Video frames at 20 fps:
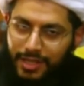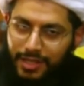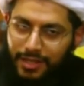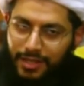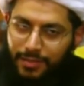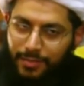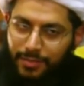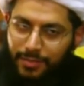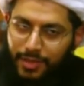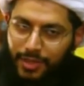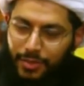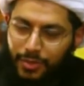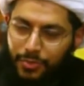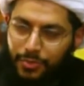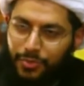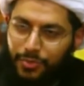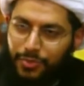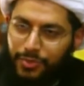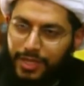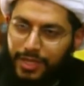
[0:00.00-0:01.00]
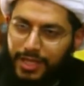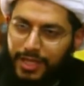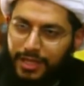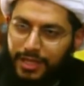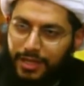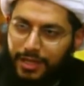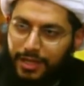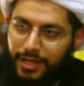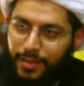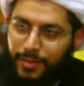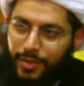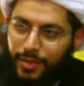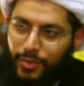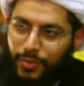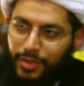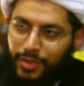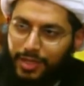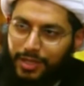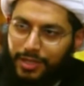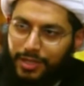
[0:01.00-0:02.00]
المقولة
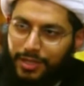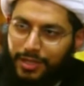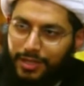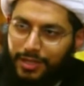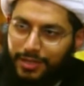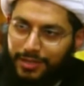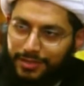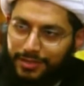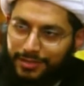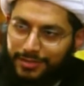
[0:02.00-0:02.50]
الأموية